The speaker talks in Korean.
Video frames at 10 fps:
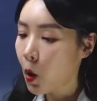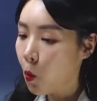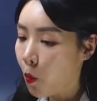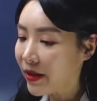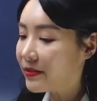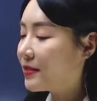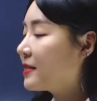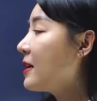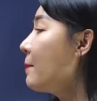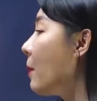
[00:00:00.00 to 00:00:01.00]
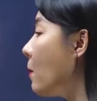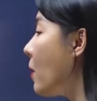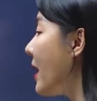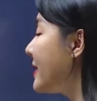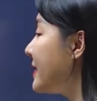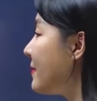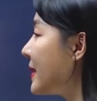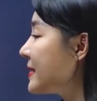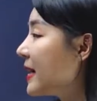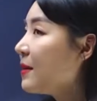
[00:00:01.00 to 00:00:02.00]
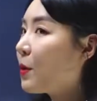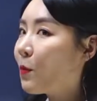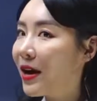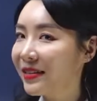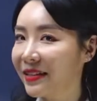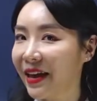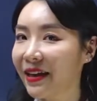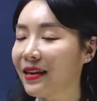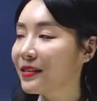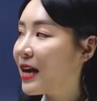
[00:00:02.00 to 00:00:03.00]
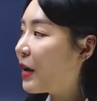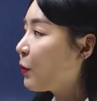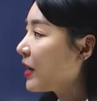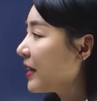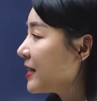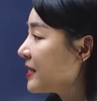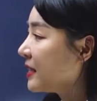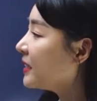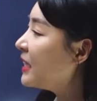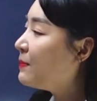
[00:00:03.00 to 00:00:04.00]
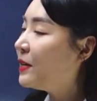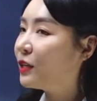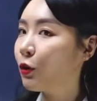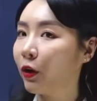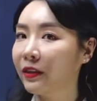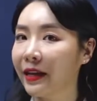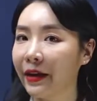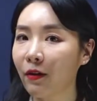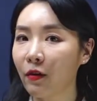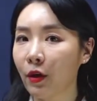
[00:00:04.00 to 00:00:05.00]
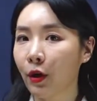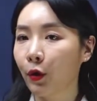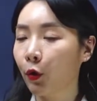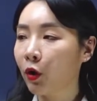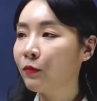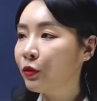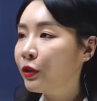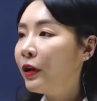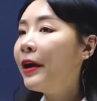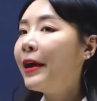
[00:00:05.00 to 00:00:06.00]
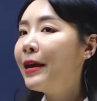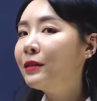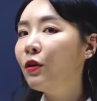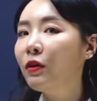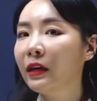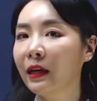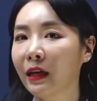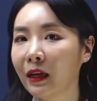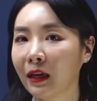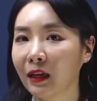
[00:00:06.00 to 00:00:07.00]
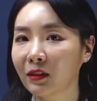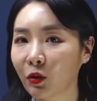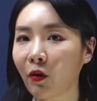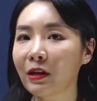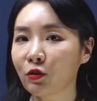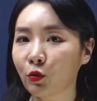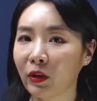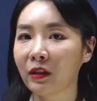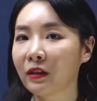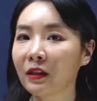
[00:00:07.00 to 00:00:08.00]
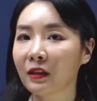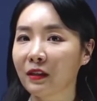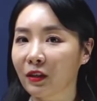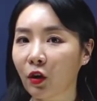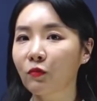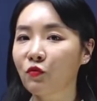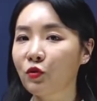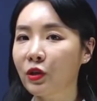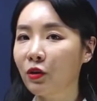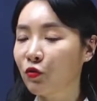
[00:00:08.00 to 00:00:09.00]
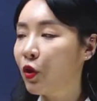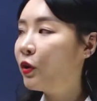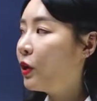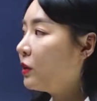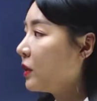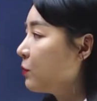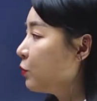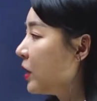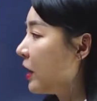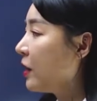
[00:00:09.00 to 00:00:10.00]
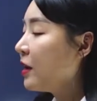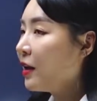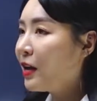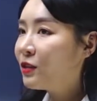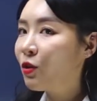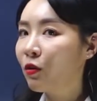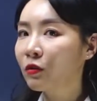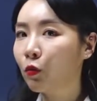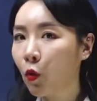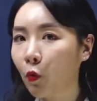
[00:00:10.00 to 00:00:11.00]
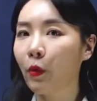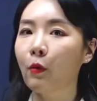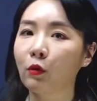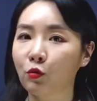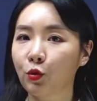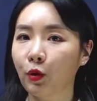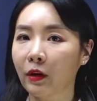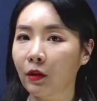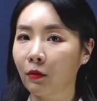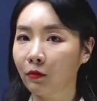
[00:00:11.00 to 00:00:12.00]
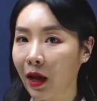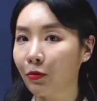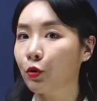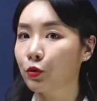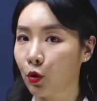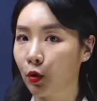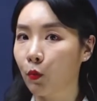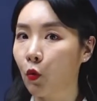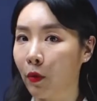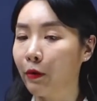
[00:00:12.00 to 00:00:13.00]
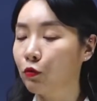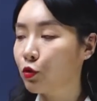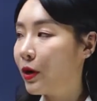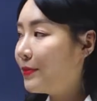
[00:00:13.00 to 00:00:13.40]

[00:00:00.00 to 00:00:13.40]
once, 뭐뭐 하자마자, 뭐뭐 할 때. 자, 여기까지 의미 기억했나요? 여러분들 해석이 들어갈 수도 있는 그런 문제 유형이기 때문에 해석을 꼭 외워두셔야 돼요. 단어처럼 꼭 외워두셔야